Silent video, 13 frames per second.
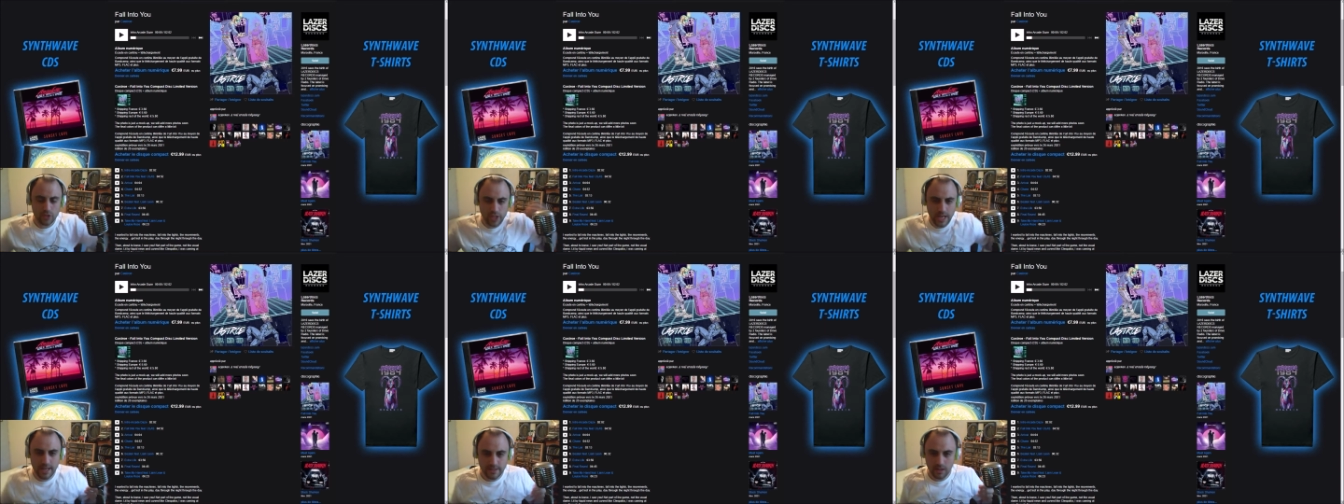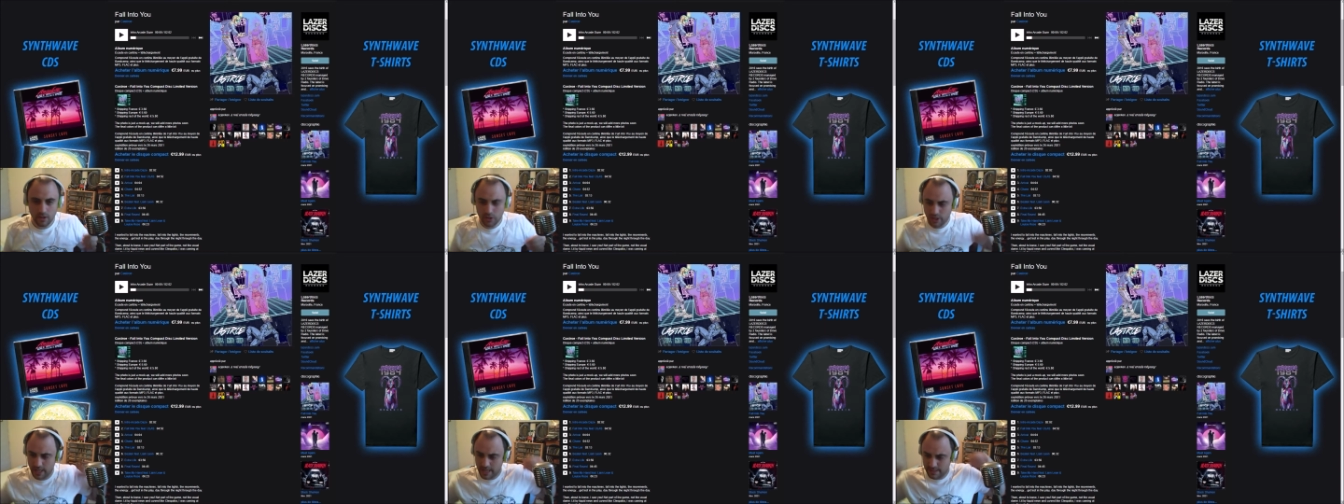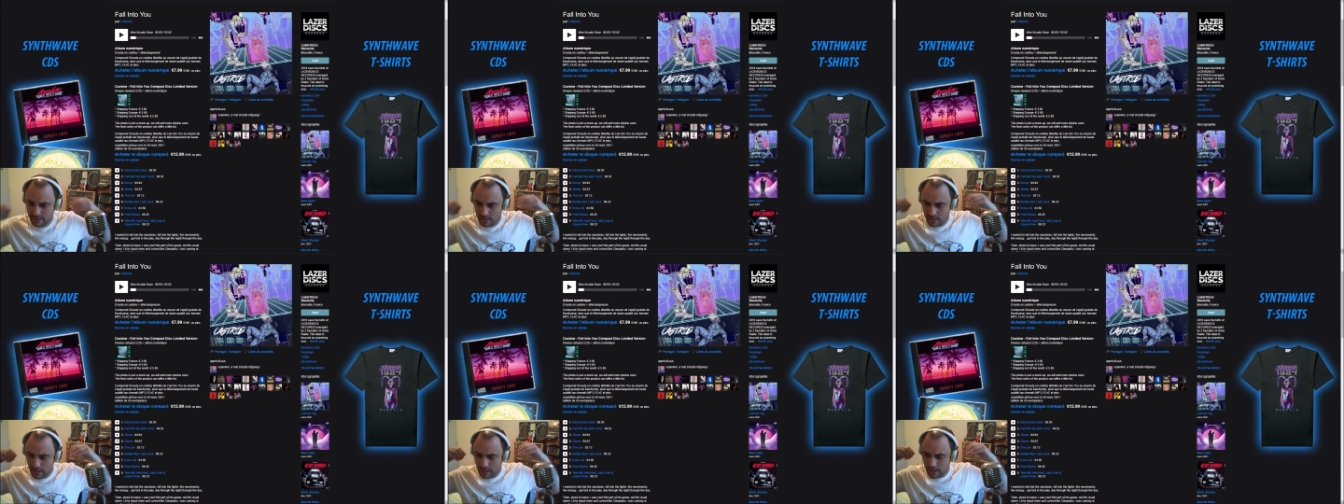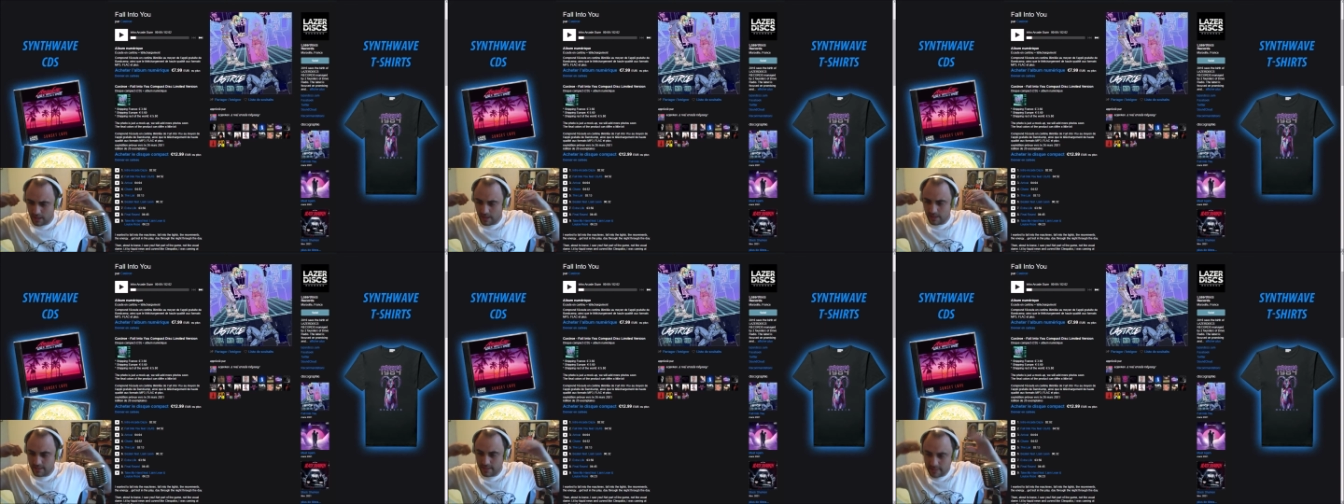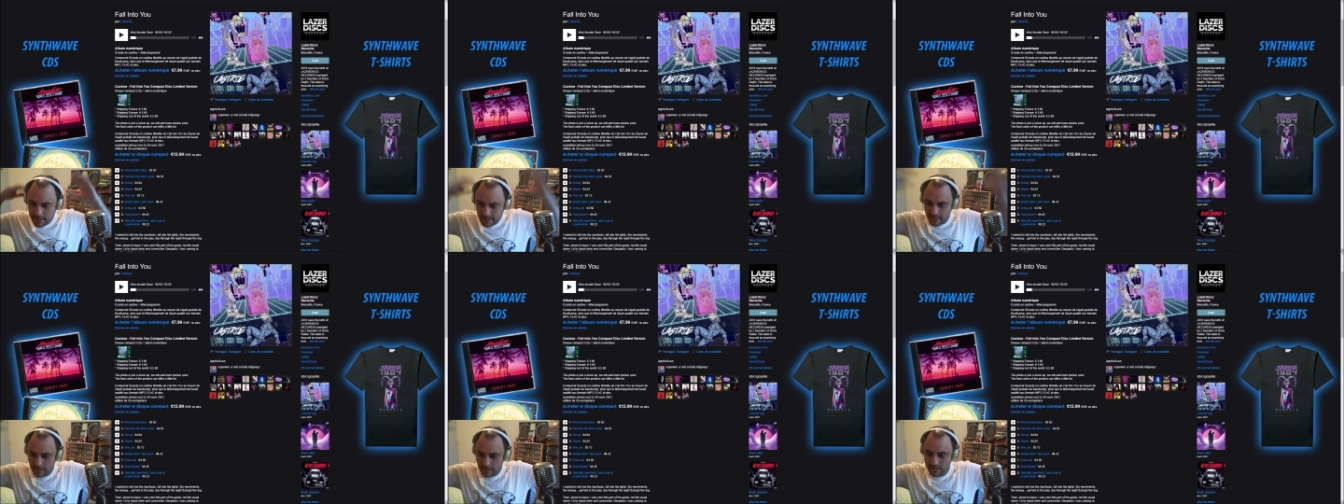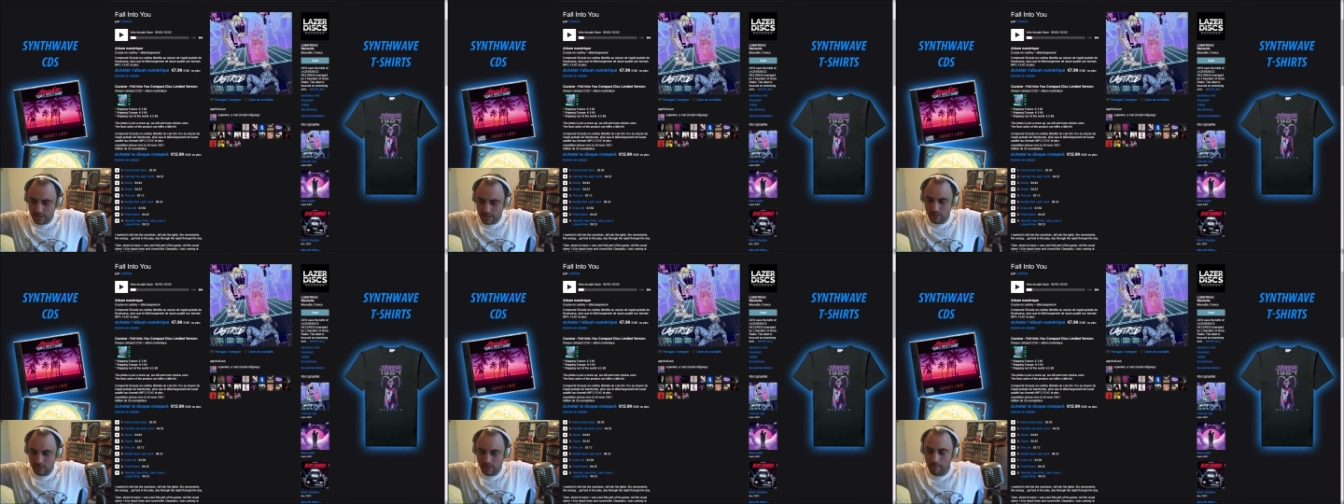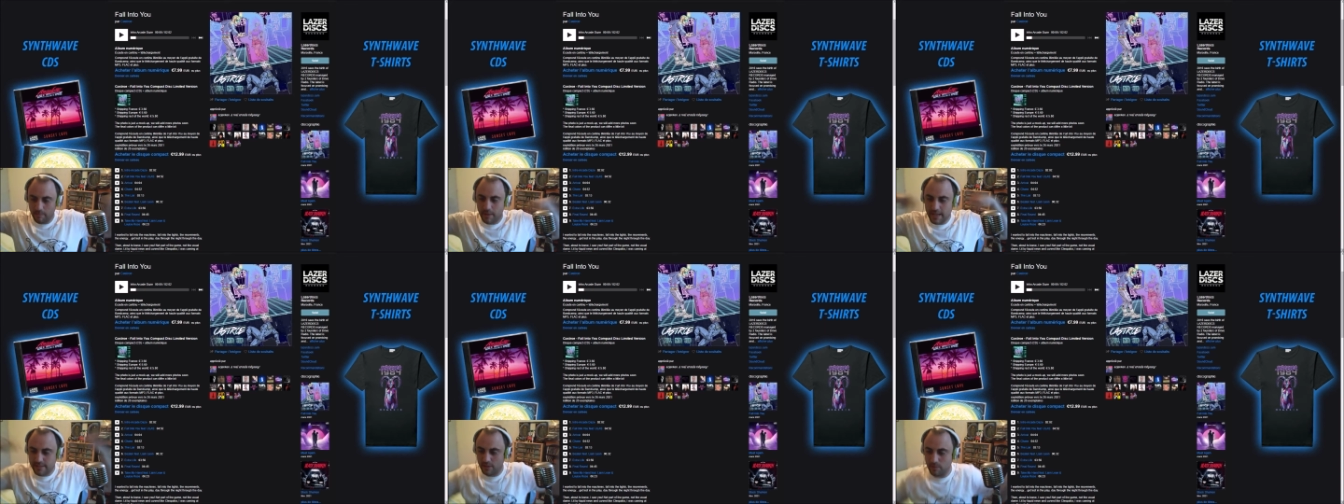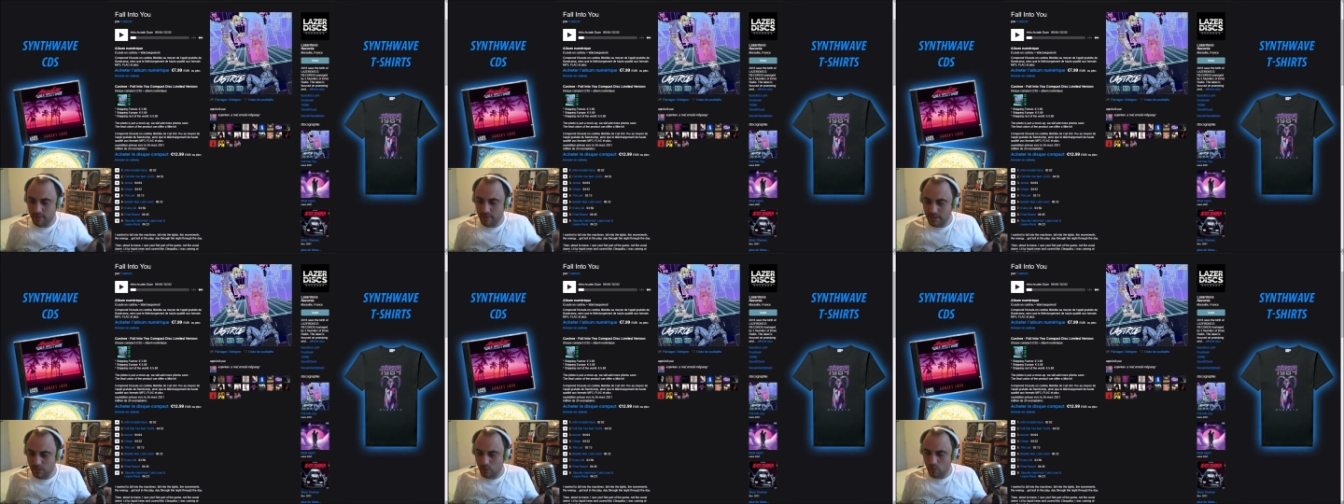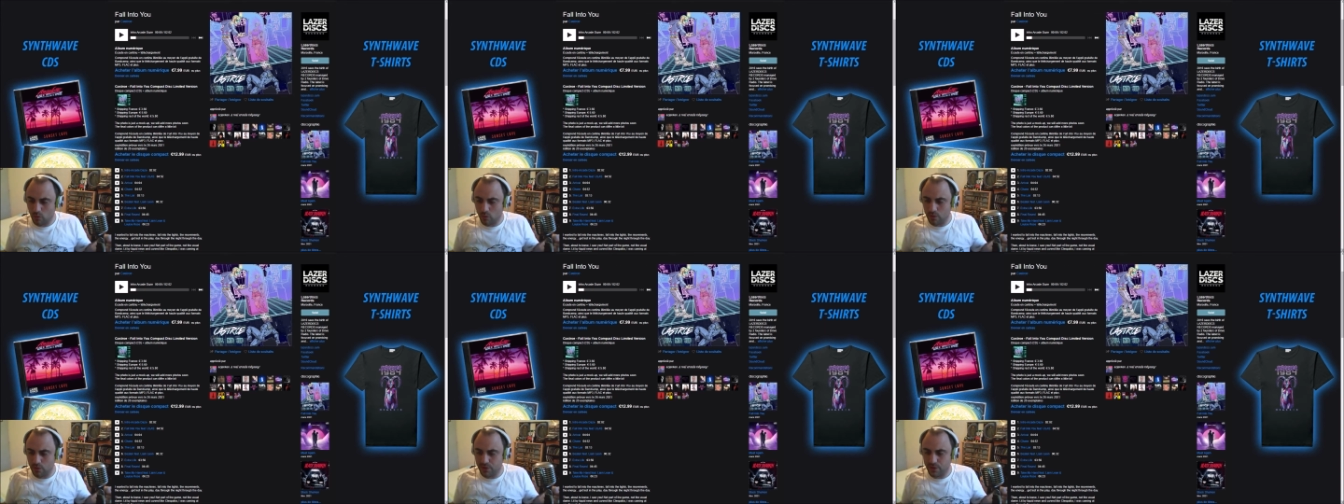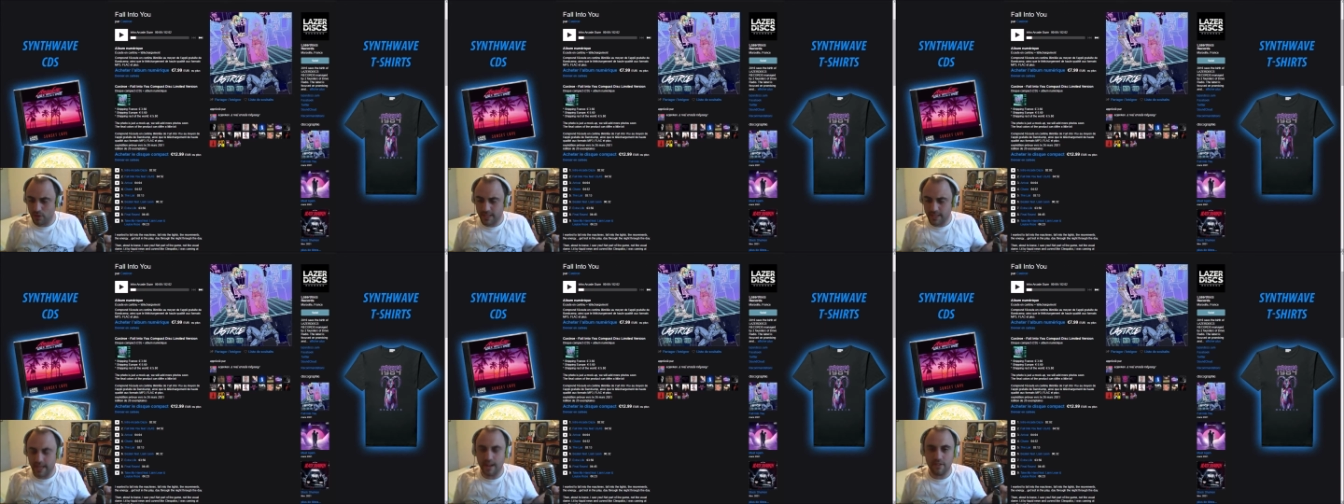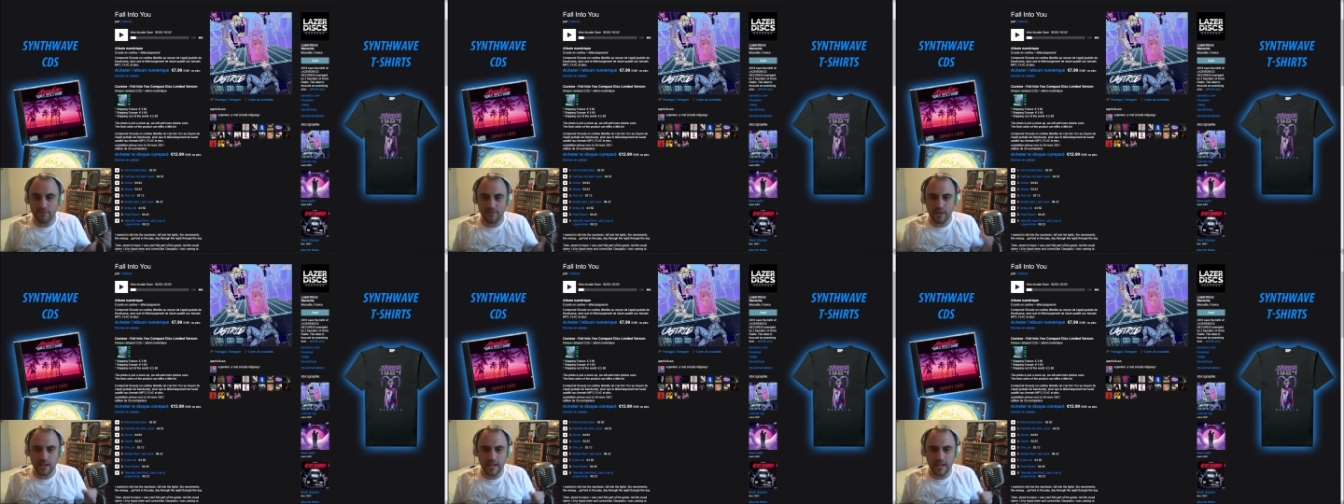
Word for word: Chase. Alors Chase, c'est assez intéressant, c'est que dans la précédente piste, on sent qu'à la fin,